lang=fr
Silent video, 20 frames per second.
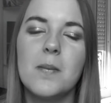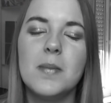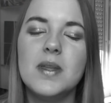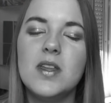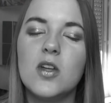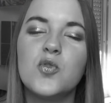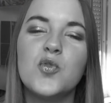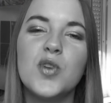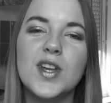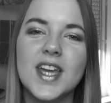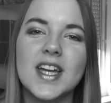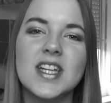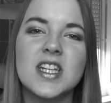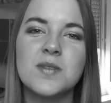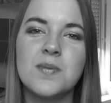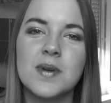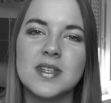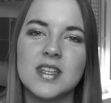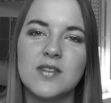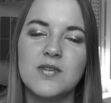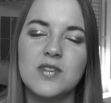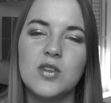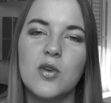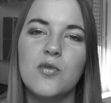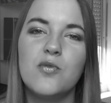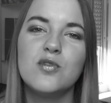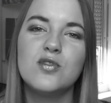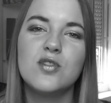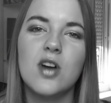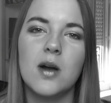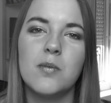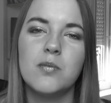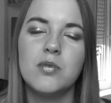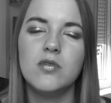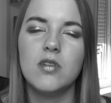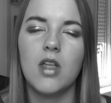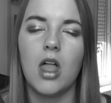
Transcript: Mais dans tous les cas, j'espère que cette vidéo vous aura plu.